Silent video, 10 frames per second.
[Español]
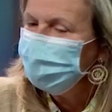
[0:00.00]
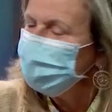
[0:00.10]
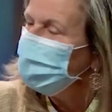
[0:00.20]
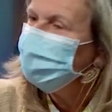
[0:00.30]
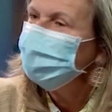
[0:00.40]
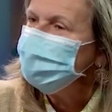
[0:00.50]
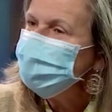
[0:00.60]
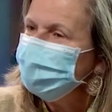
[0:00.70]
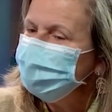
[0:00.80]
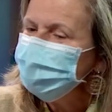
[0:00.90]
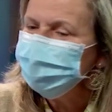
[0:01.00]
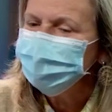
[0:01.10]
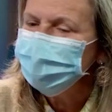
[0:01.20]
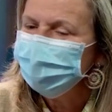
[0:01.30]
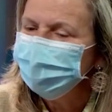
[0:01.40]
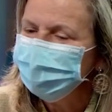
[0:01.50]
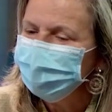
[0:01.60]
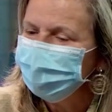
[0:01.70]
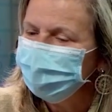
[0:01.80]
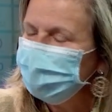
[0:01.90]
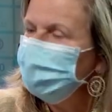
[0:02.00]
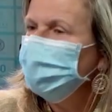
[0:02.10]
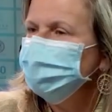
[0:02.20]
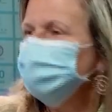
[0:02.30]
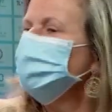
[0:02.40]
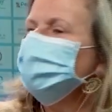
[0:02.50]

verdad que sí, eso ha sido yo creo que el mayor